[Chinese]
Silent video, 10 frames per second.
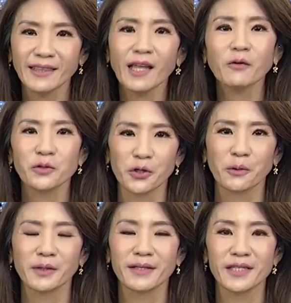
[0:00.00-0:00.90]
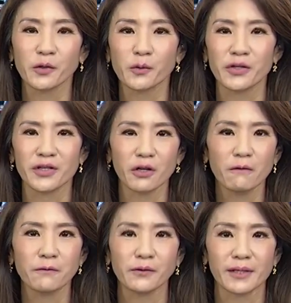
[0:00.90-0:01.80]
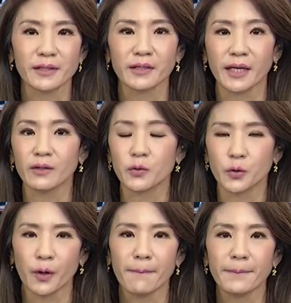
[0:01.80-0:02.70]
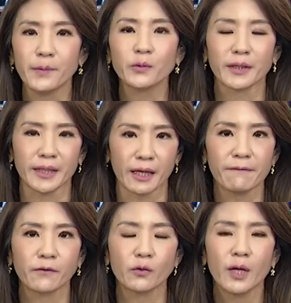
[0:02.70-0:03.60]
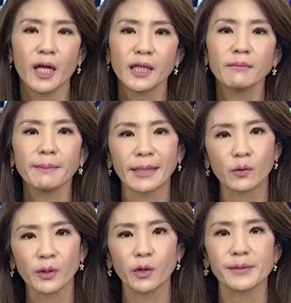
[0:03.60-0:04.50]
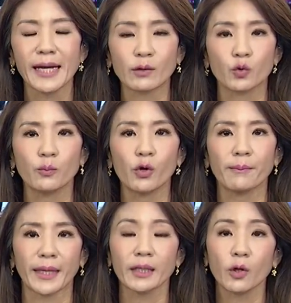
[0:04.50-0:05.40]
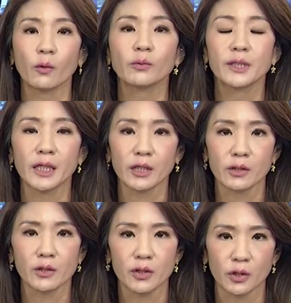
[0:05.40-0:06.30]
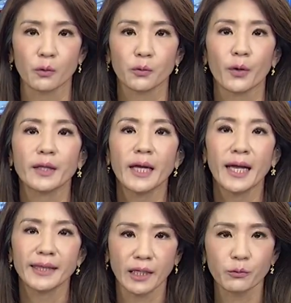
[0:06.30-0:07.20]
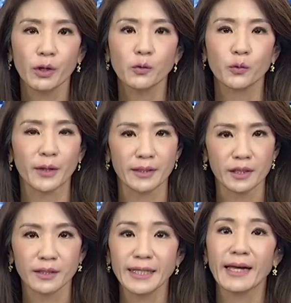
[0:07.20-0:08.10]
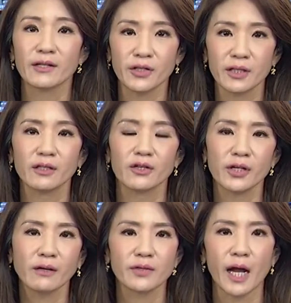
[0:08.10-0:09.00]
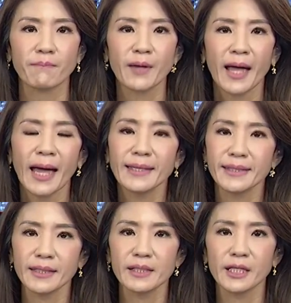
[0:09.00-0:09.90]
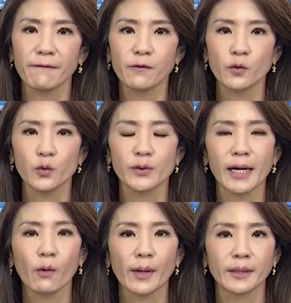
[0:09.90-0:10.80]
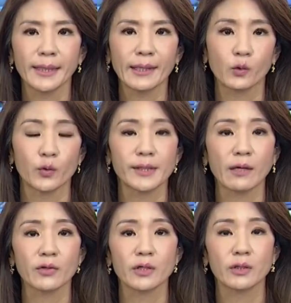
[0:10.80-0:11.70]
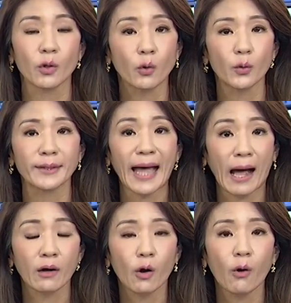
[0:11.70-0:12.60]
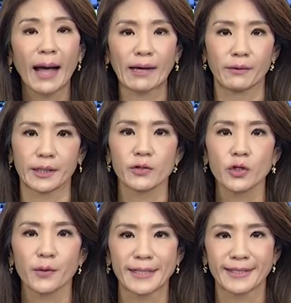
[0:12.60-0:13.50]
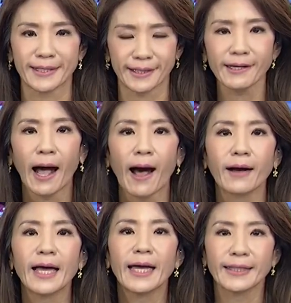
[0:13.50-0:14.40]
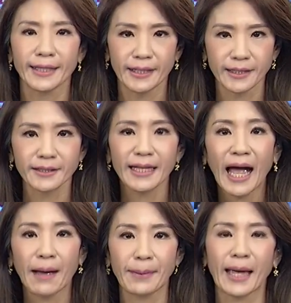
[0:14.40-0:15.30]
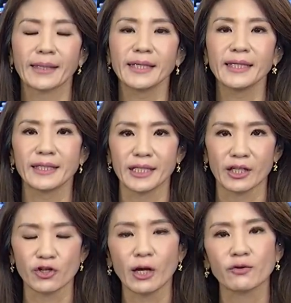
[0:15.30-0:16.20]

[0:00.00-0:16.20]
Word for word: 道琼呢几乎是收复了四天全部的跌幅。那么美国油价突破每桶七十九元，能源股也是再次的上涨。和经济复苏相关的类股，像是邮轮、航空、还有零售以及银行，也和大盘一起上